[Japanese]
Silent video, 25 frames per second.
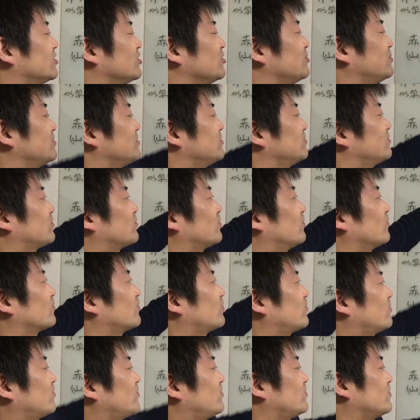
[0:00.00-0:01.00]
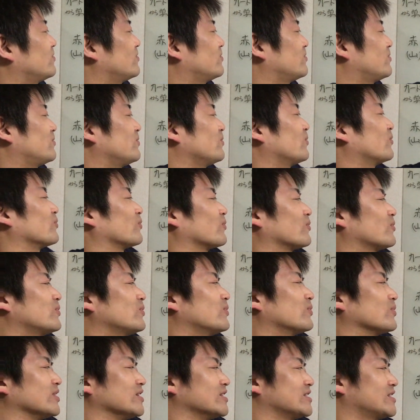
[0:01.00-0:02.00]
自分をこう黒
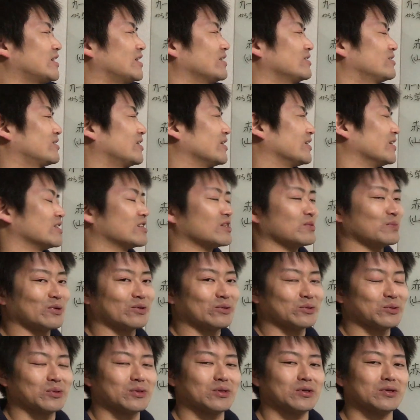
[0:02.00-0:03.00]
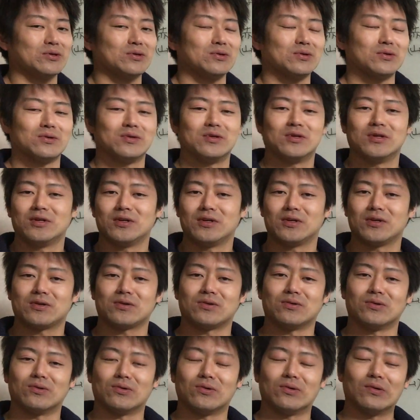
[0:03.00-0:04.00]
黒に近づけてしまうっていう
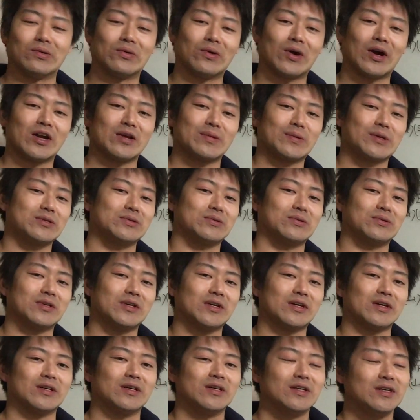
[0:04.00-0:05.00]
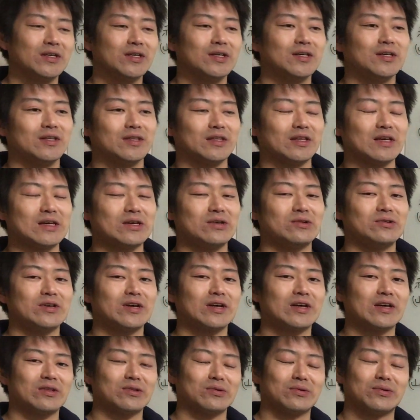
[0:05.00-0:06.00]
こうのがありますのでできる
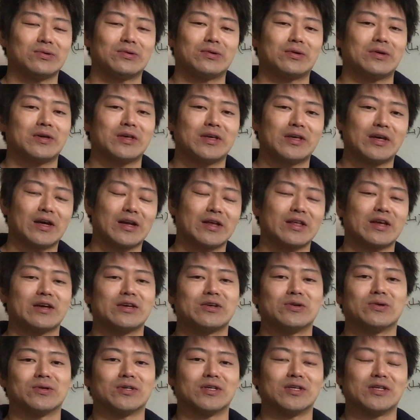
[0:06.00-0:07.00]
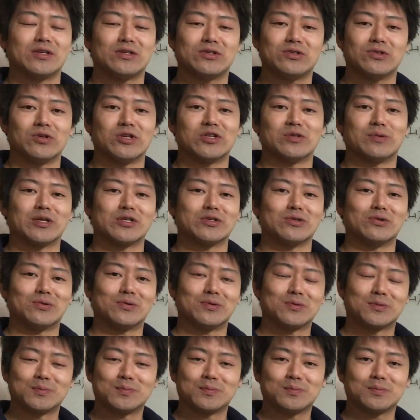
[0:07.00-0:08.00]
だけそうやらないように注意しましょ
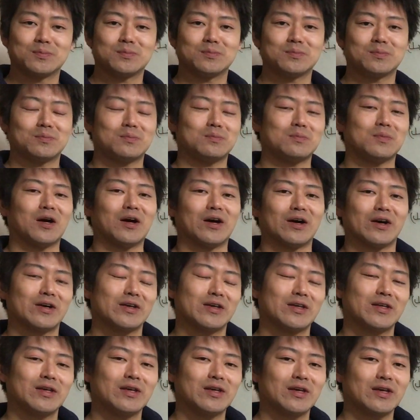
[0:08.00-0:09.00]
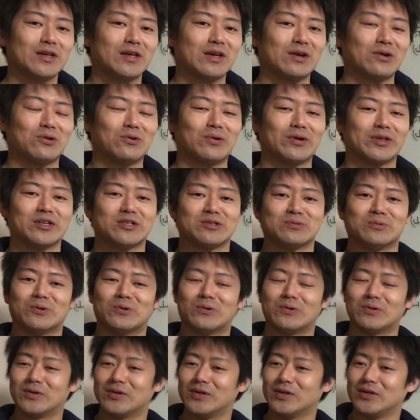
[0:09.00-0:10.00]
うまあ結構私
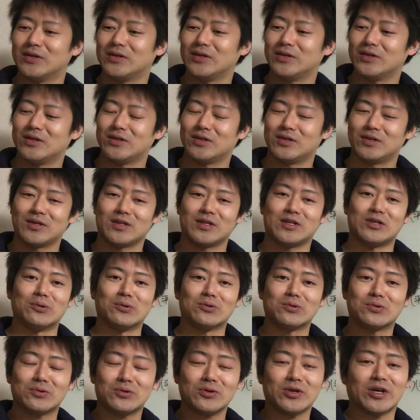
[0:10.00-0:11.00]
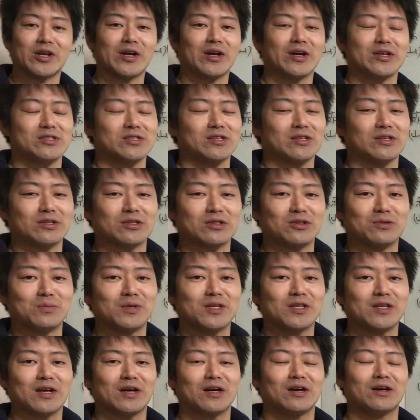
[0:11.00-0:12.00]
も気を抜くとやりがちなんですけど
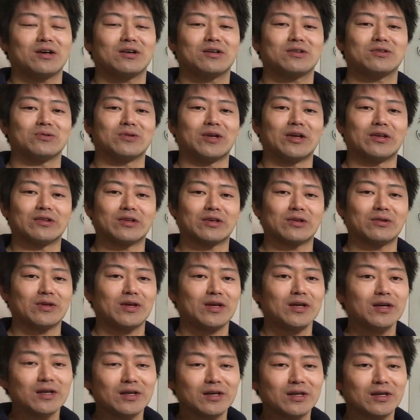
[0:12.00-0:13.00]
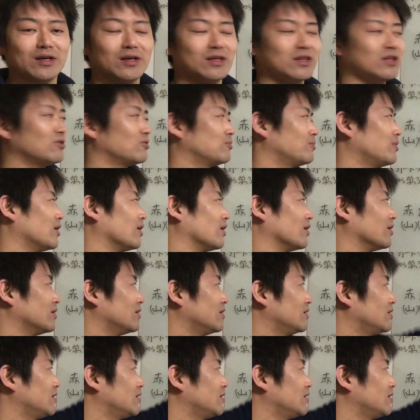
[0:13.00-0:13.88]
みんなそうなんですけどねでもまあ